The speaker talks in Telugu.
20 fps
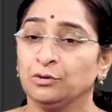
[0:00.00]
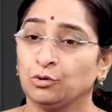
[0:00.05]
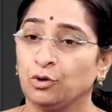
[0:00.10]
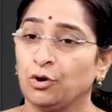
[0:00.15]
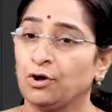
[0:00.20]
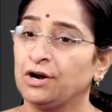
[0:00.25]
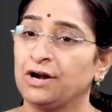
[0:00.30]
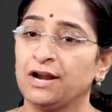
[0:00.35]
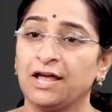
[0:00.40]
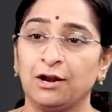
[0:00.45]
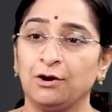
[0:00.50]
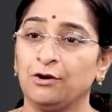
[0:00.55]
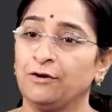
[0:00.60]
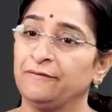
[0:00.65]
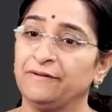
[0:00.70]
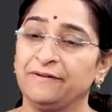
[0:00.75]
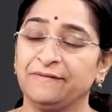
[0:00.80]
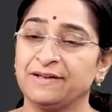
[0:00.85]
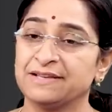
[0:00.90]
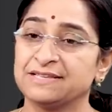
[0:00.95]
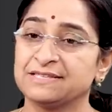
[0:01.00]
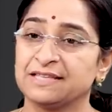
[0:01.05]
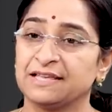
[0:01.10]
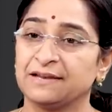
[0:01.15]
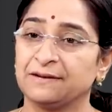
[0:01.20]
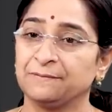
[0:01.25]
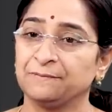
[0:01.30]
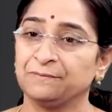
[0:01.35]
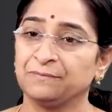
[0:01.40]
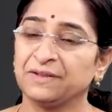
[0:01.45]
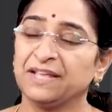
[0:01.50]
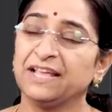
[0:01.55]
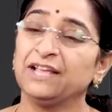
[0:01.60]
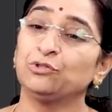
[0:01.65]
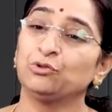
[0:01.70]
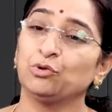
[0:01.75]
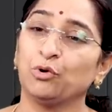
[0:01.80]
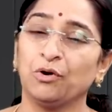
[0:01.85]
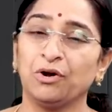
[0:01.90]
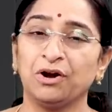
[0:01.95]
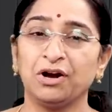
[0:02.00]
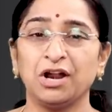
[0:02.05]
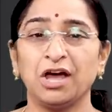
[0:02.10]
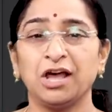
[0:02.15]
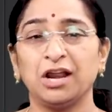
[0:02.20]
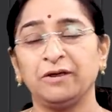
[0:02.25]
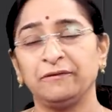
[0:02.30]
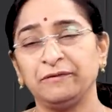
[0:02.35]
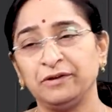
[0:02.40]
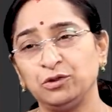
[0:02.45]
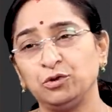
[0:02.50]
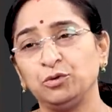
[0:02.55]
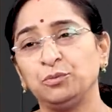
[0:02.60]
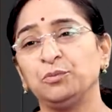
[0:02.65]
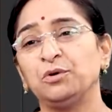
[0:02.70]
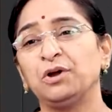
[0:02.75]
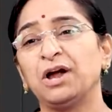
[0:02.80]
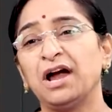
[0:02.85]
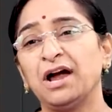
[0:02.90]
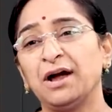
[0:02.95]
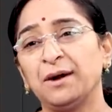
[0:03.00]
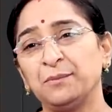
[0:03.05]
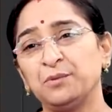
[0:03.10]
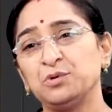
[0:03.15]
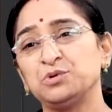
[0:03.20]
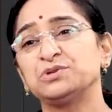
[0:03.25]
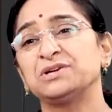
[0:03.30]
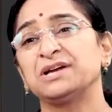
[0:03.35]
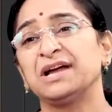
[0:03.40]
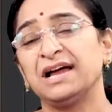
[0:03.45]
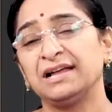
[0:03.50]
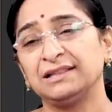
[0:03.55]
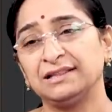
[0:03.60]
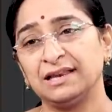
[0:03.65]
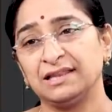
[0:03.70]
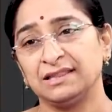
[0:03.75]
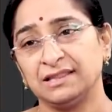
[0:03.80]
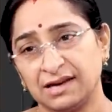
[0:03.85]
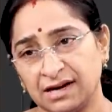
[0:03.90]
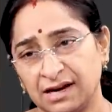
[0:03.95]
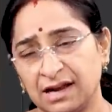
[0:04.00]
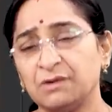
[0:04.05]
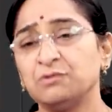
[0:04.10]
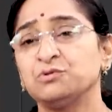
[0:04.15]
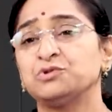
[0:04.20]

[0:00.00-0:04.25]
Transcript: తోరణాలు అవి వేస్తారు ఈ తోరణాలు అవి దుమ్ముగా బూజుగా దరిద్రంగా